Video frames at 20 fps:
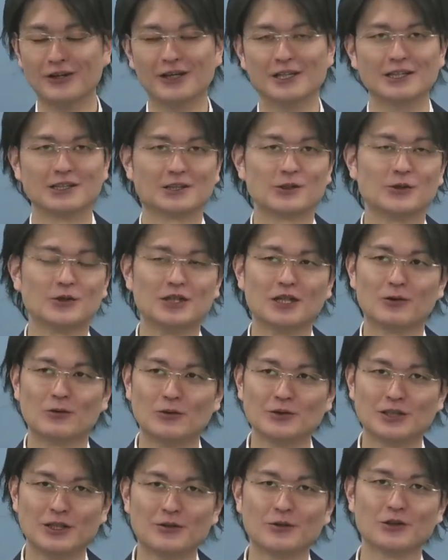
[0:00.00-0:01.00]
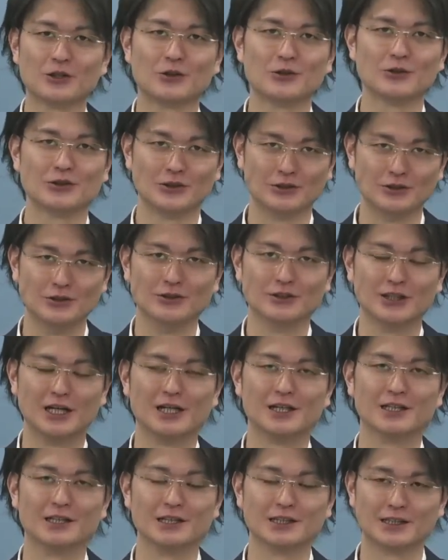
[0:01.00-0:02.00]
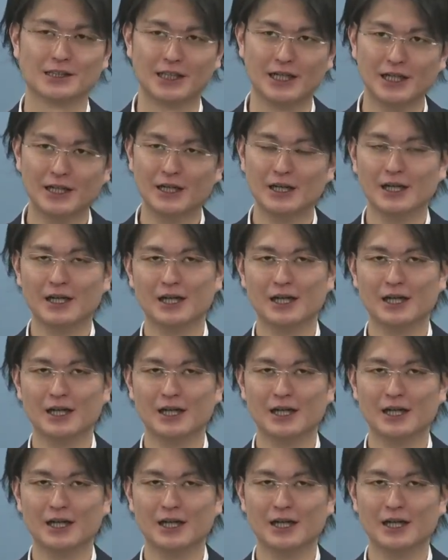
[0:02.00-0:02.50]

えそういった講座の一つなんですね。